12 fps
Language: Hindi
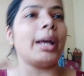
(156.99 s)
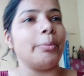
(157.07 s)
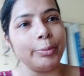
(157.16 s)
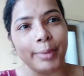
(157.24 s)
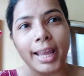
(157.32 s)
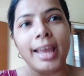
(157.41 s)

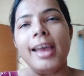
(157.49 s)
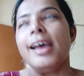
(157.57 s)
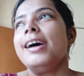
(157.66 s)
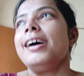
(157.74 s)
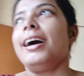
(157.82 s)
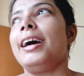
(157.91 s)
कभी मैं
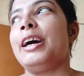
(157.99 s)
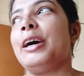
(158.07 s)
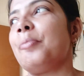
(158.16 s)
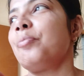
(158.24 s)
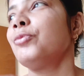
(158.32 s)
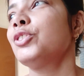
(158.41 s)

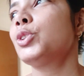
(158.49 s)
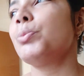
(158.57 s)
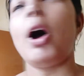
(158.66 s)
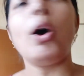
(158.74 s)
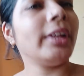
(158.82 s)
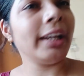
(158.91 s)
आ,
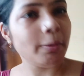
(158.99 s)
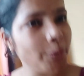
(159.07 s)
सुबह उठने